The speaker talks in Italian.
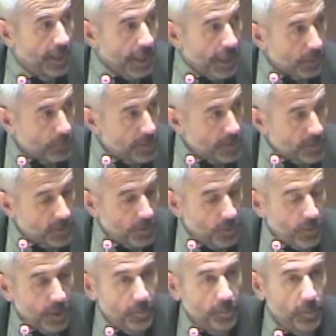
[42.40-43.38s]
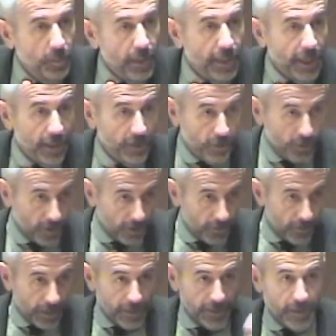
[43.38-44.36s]
la questione, pubblicato,
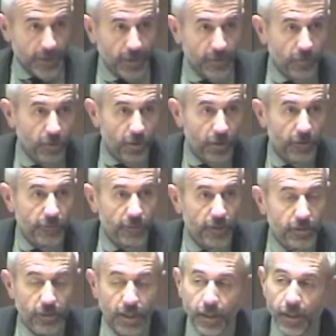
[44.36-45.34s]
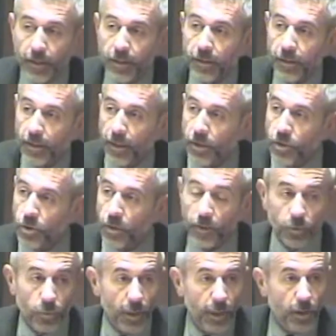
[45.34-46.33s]
credo, grazie al lavoro di Fair Trial International
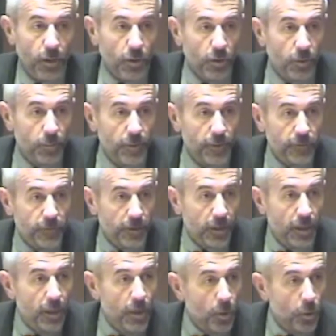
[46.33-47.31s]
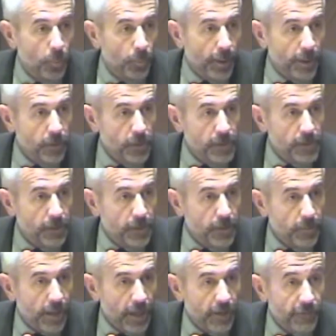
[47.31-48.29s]
sull'Economist un paio di
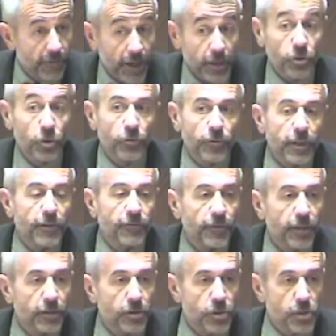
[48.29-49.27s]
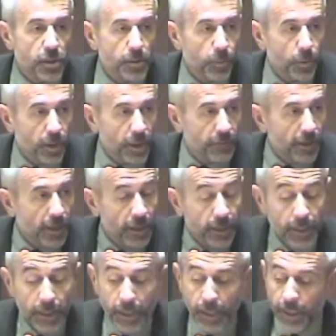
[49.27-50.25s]
settimane fa, dove in effetti ci si poneva
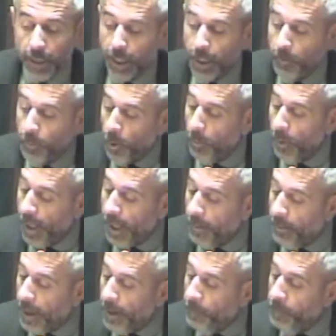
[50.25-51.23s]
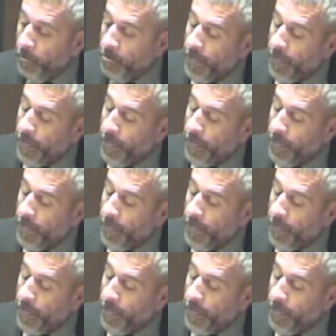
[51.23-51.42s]
il problema